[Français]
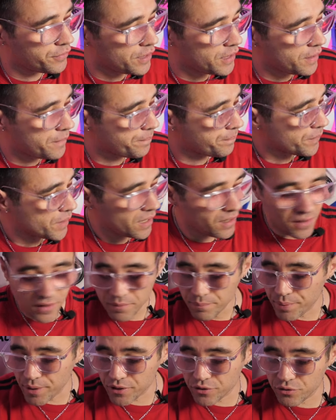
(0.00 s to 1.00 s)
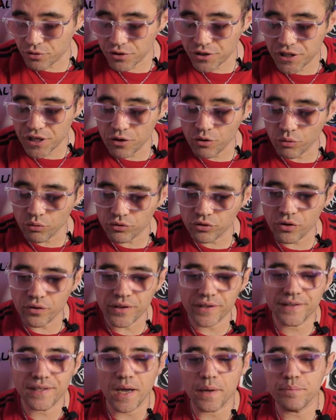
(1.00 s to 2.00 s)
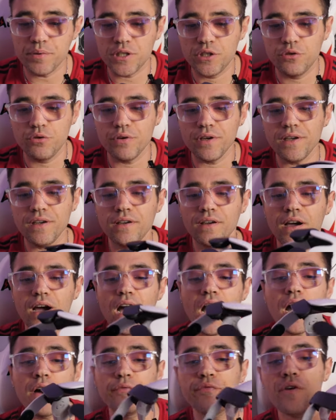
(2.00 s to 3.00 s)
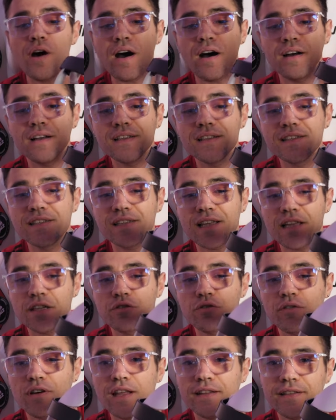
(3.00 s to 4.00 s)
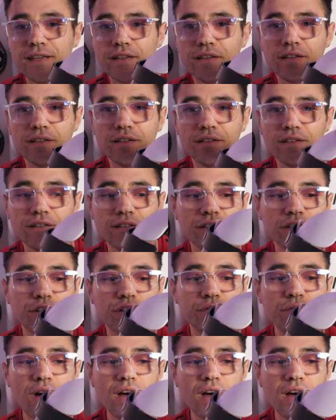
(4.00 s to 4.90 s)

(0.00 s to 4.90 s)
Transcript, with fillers: voulez, parce que j'ai longtemps été habitué à avoir ça sur la tête. Tu